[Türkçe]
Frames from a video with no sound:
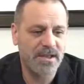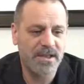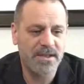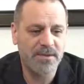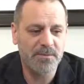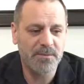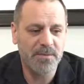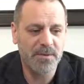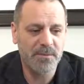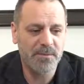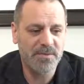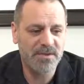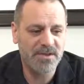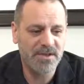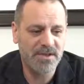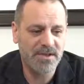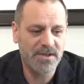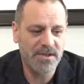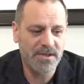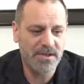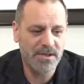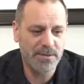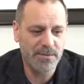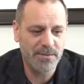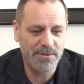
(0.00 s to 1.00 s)
kendimden bir şey
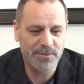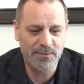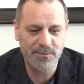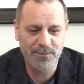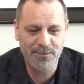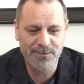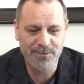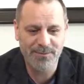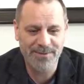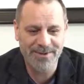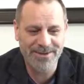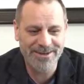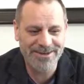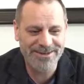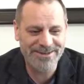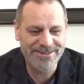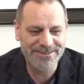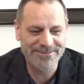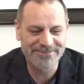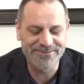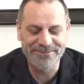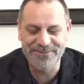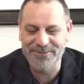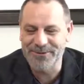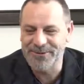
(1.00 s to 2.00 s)
katamadım. Çünkü ben
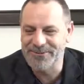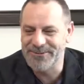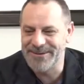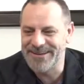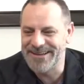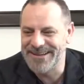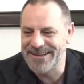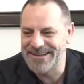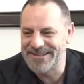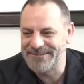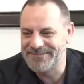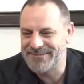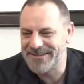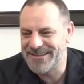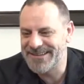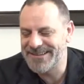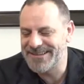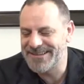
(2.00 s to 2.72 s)
karizma, normal hayatımda